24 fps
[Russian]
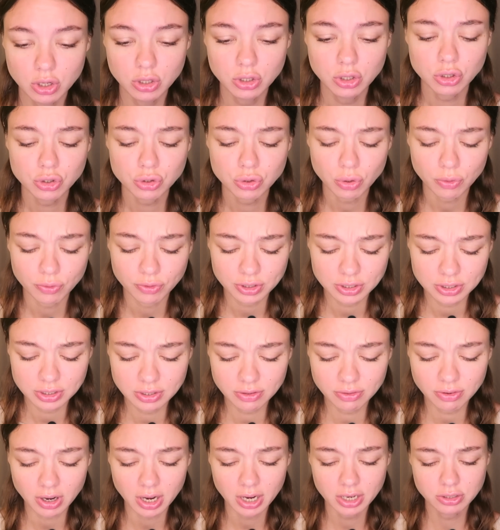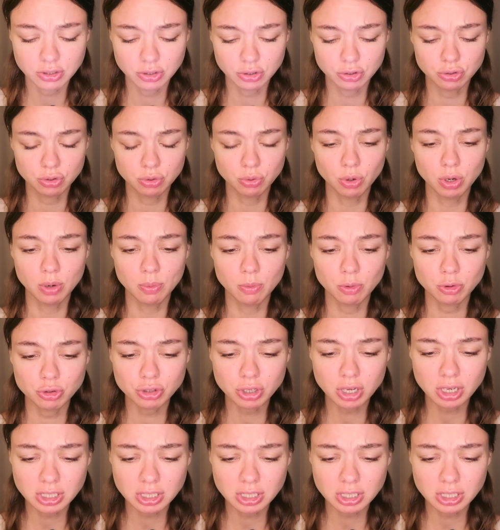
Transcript: Да что, вы издеваетесь, что ли? Можно